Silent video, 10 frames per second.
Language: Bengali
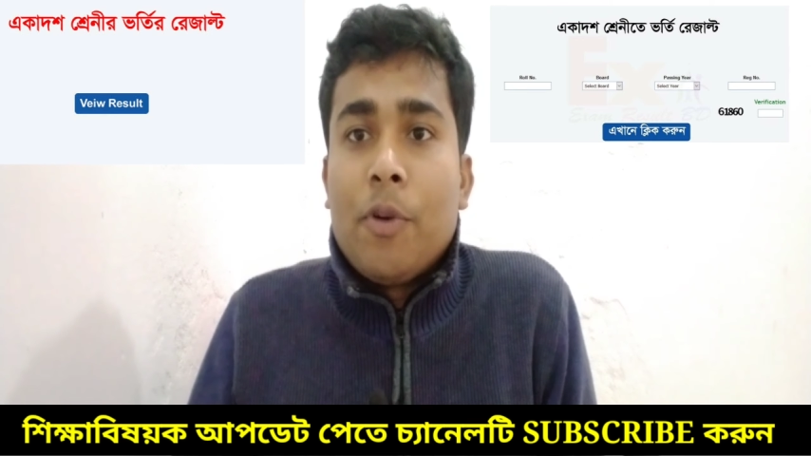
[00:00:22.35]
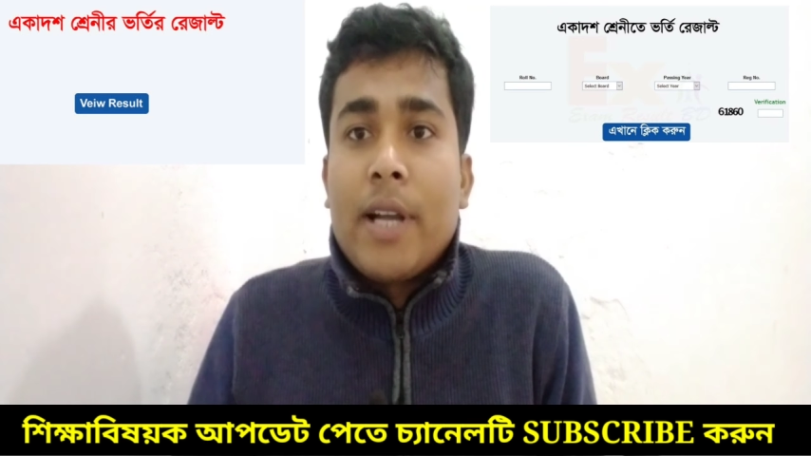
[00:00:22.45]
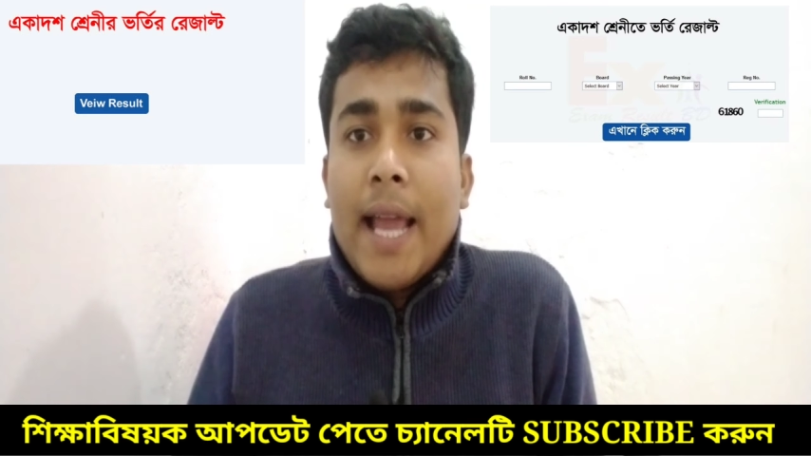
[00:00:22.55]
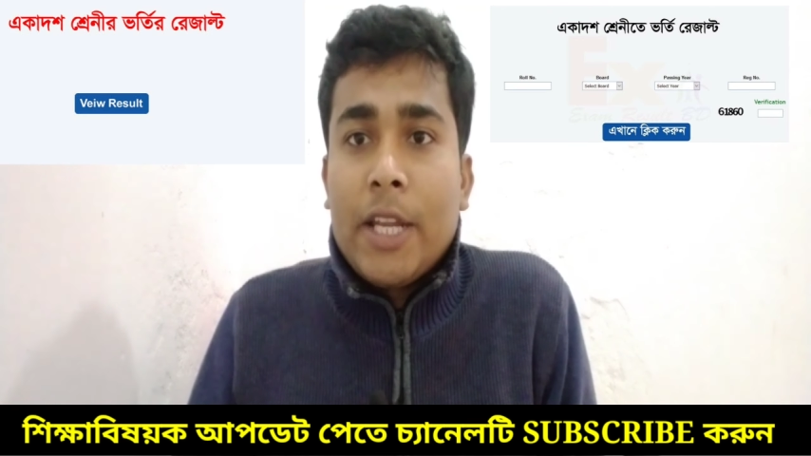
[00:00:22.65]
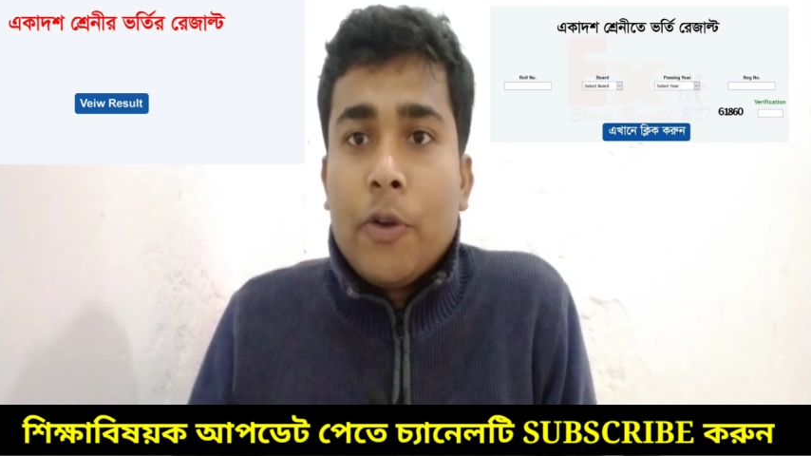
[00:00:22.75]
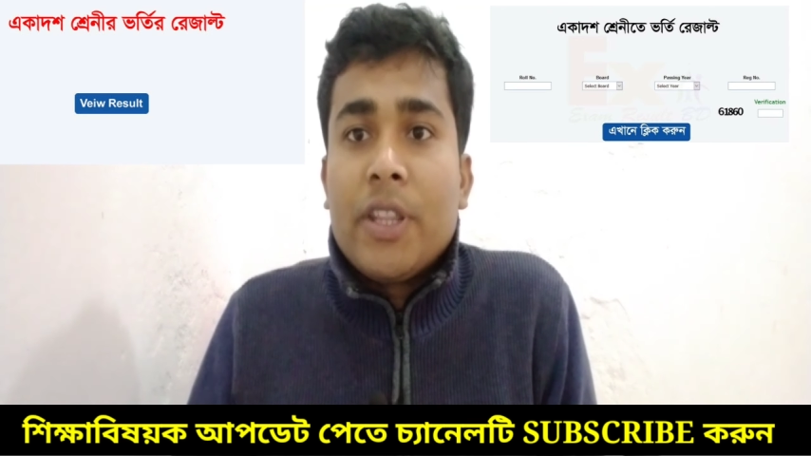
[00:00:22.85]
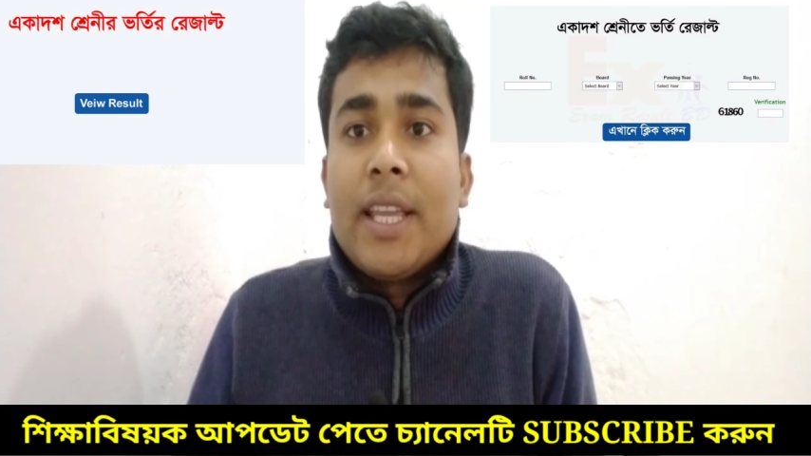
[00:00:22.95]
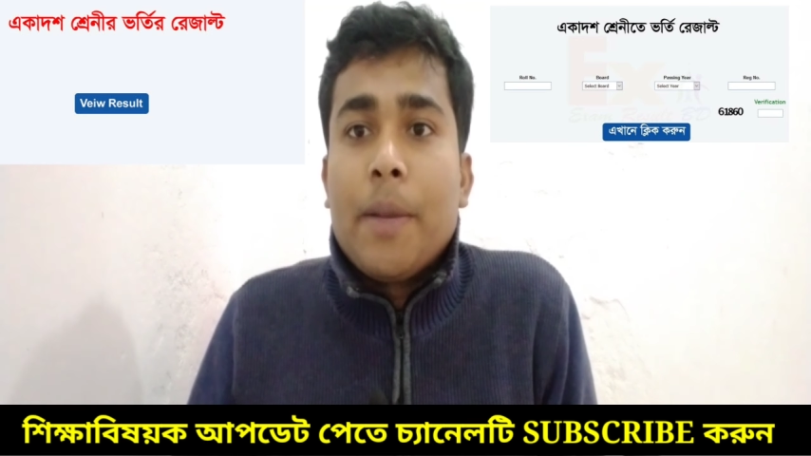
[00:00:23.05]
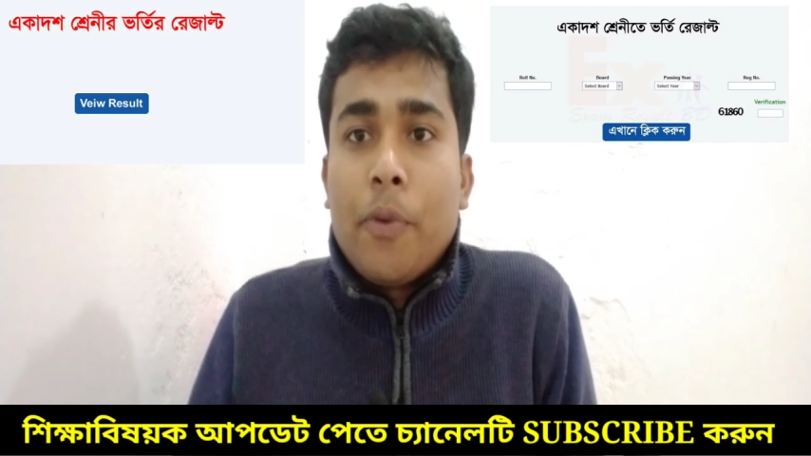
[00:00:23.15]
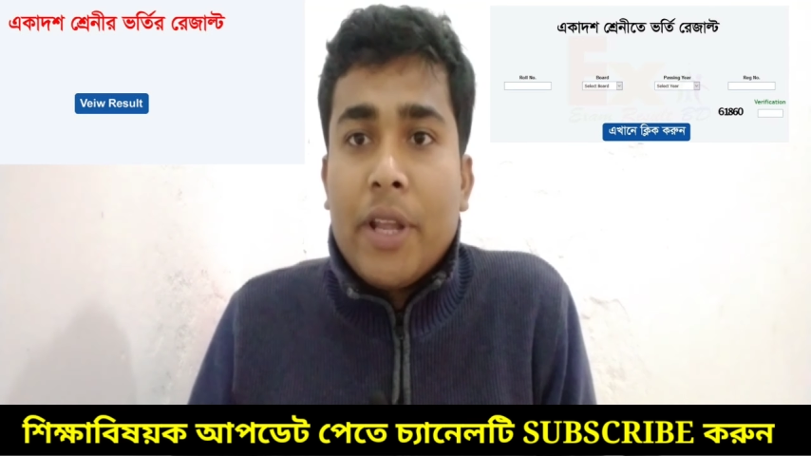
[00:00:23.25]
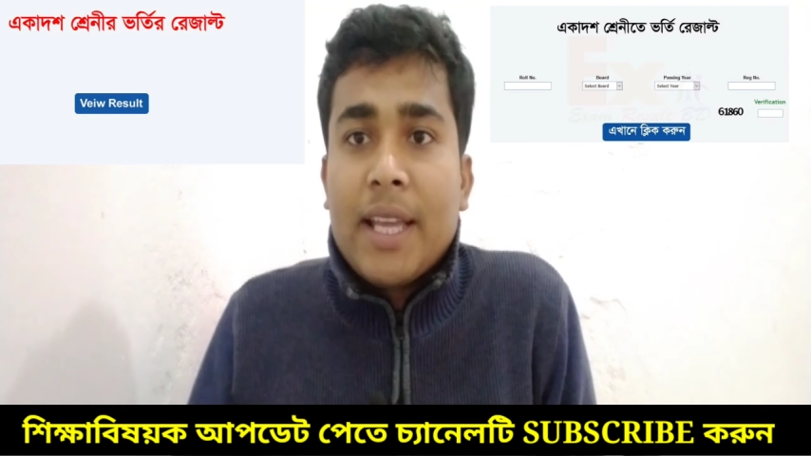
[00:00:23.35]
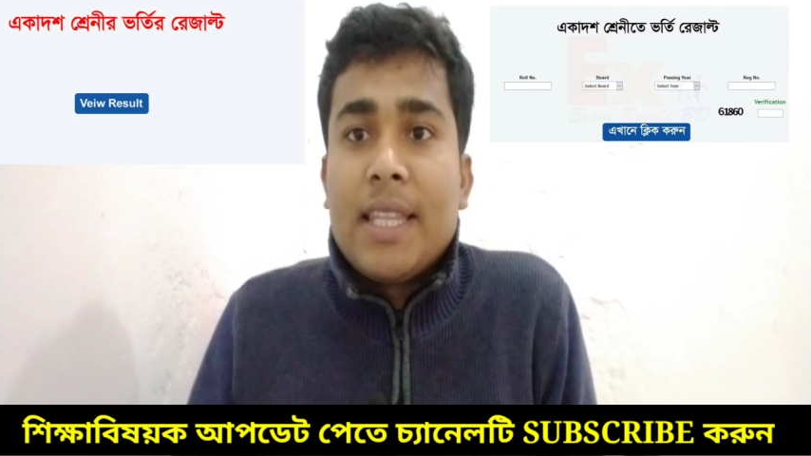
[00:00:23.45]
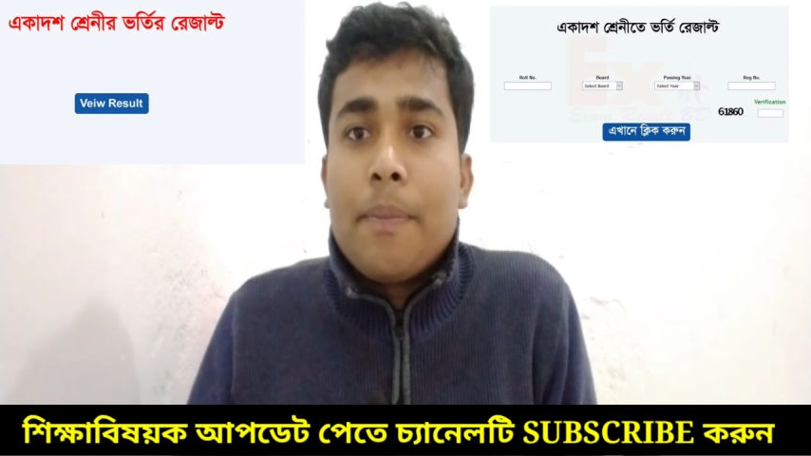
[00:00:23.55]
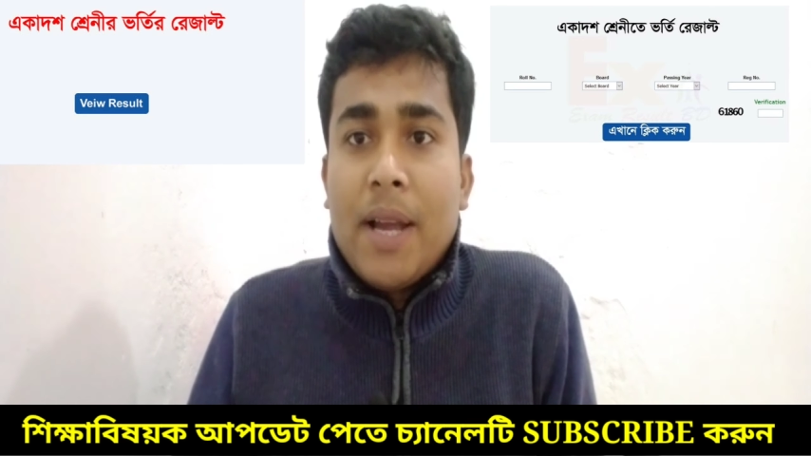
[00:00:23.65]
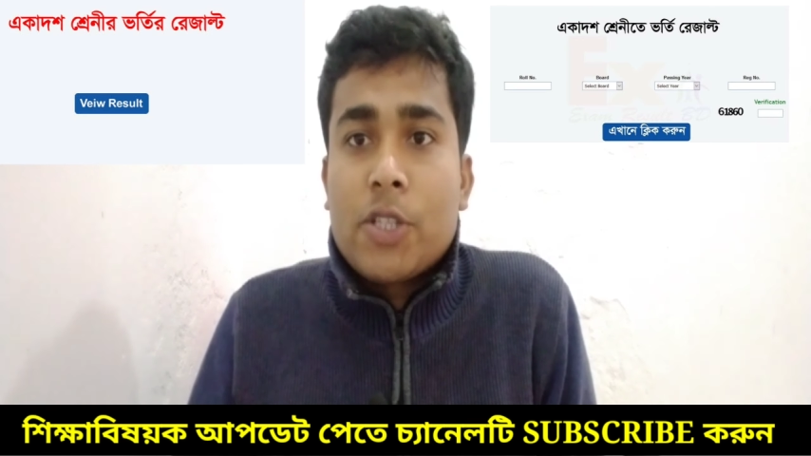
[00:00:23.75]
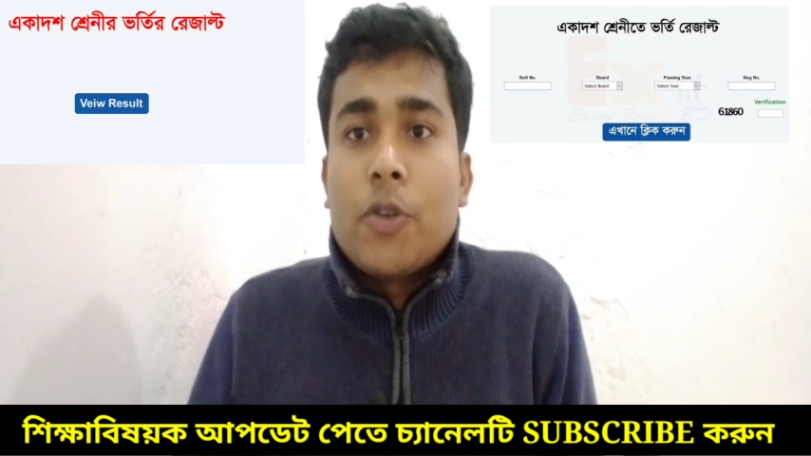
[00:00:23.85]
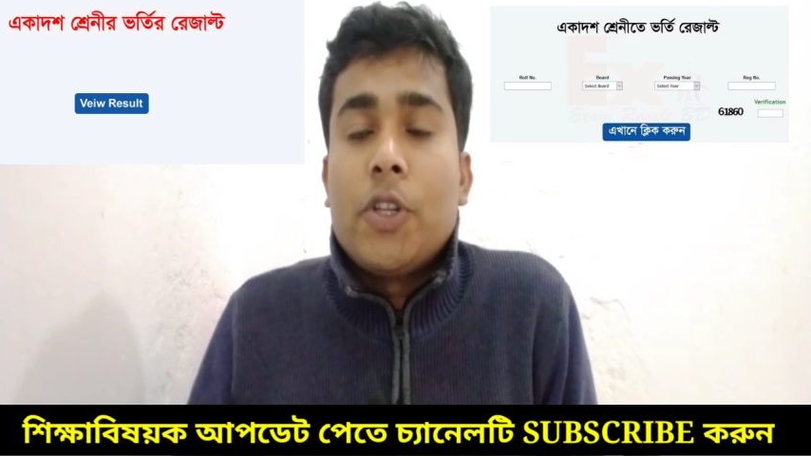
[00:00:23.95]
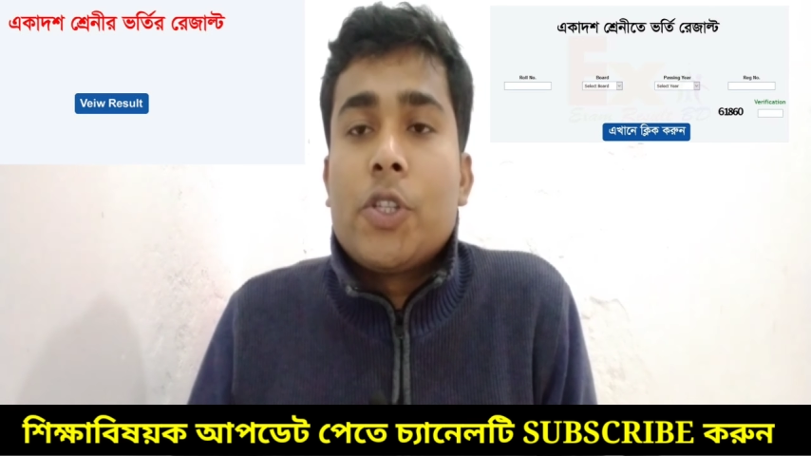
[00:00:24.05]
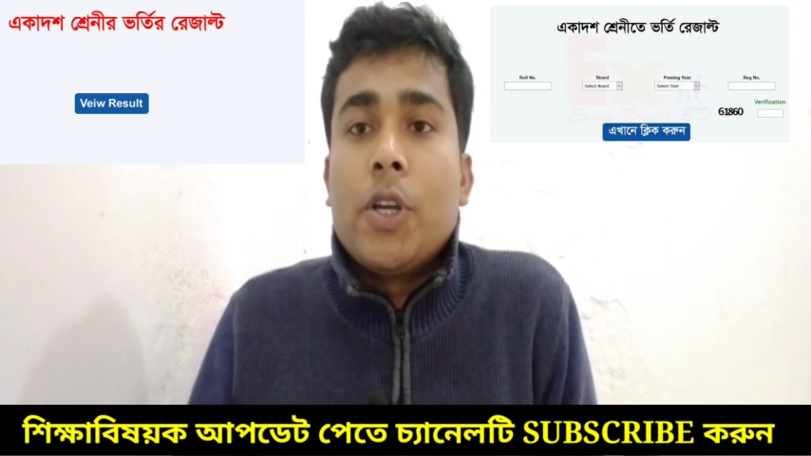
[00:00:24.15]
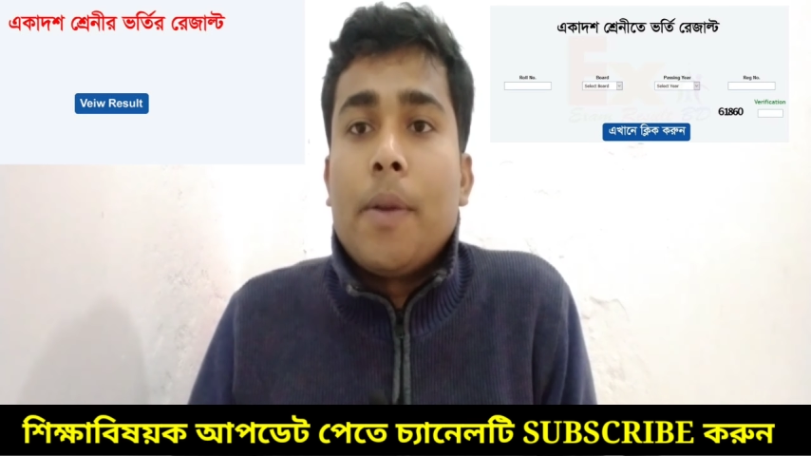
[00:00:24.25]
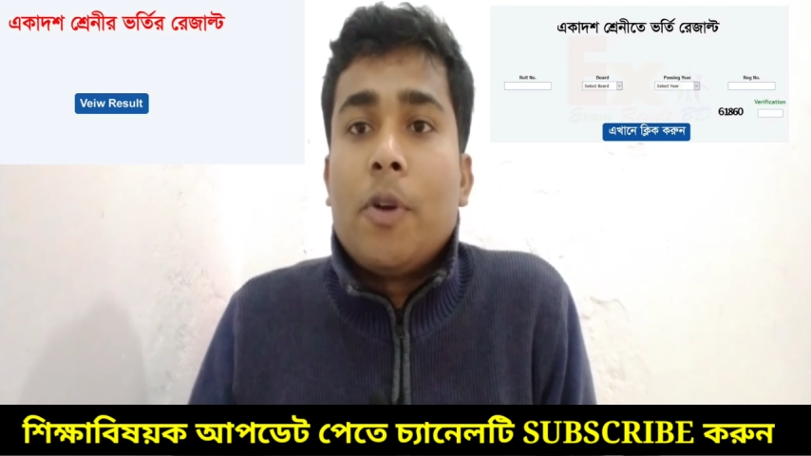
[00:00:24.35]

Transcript: এবং কারিগরি থেকে পরীক্ষা দিয়ে পাশ করেছ